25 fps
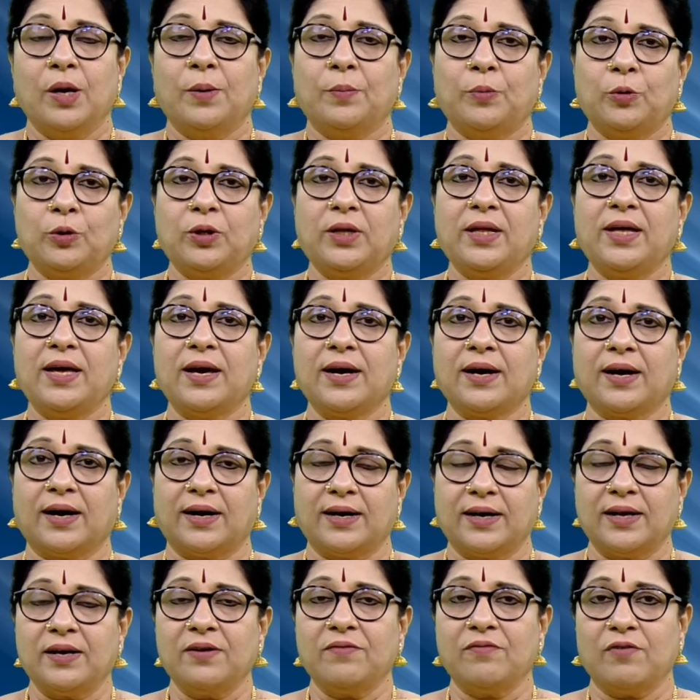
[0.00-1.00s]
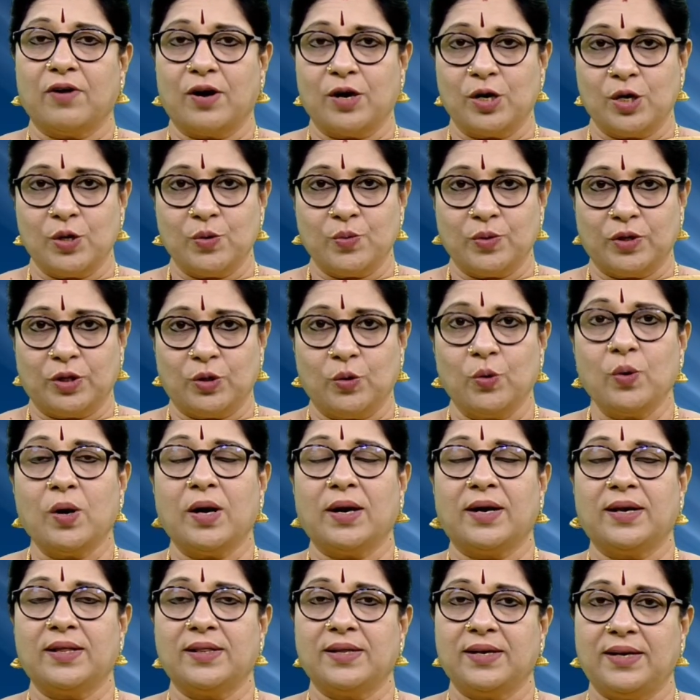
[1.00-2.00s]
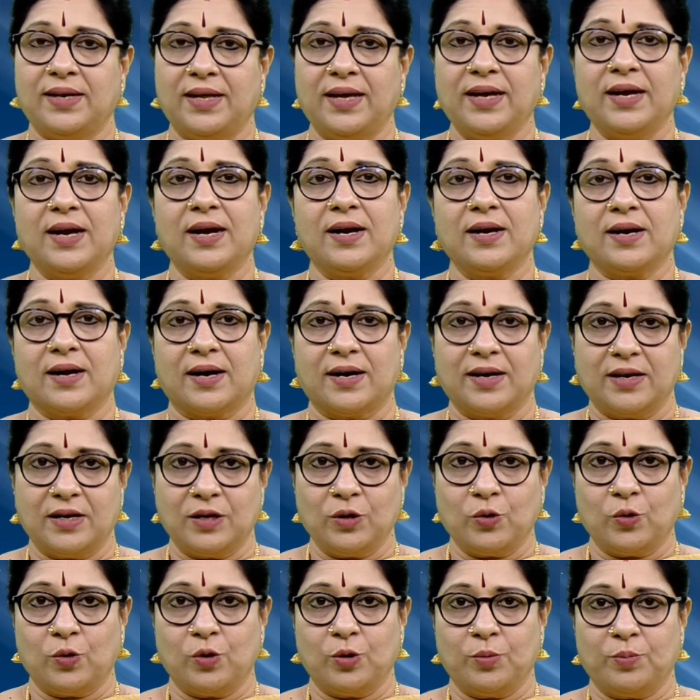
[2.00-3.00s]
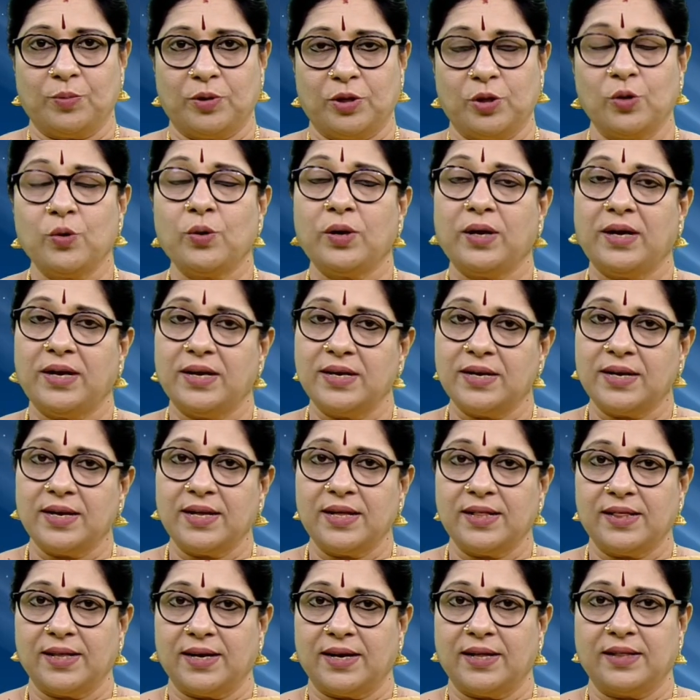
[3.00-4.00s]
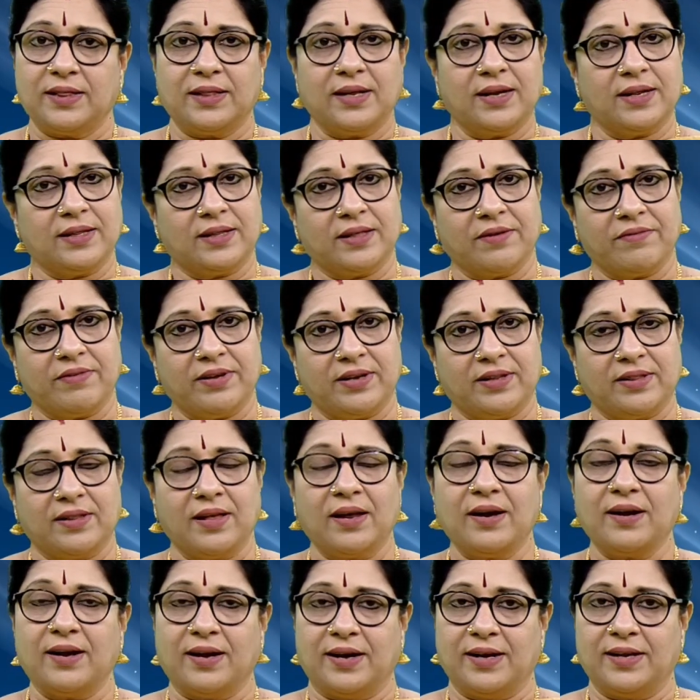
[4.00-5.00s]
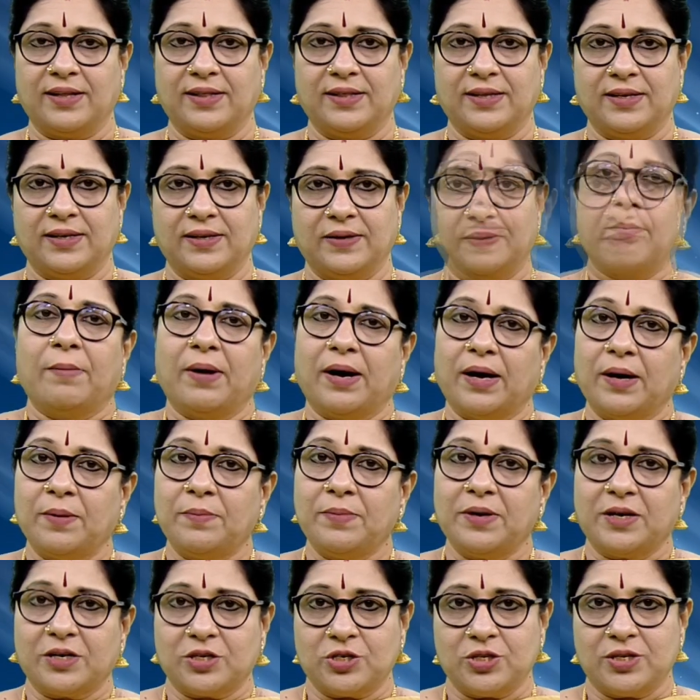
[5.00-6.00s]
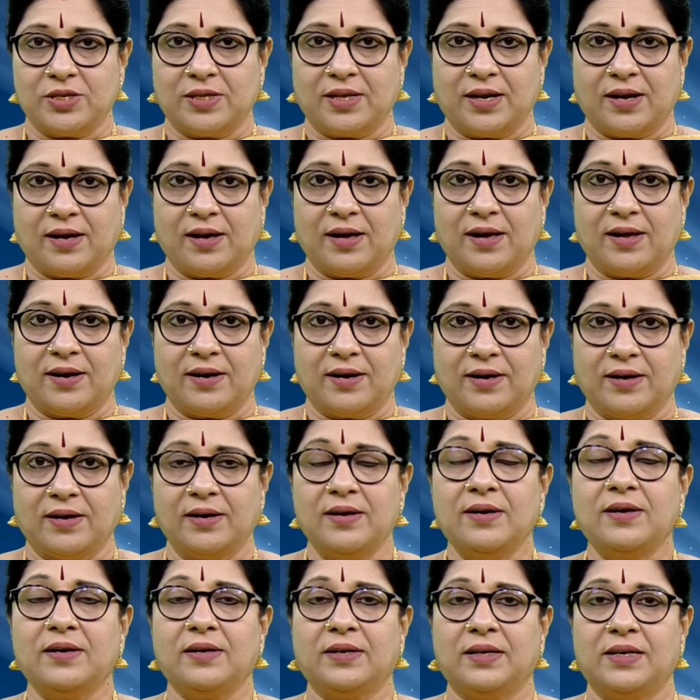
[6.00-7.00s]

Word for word: புதிய கடன் வாங்குவதோ அல்லது நீங்கள் கடன் கொடுப்பதோ இன்றைய தினத்தில் தவிர்த்தால் நல்லது மகம் நட்சத்திரக்காரர்கள்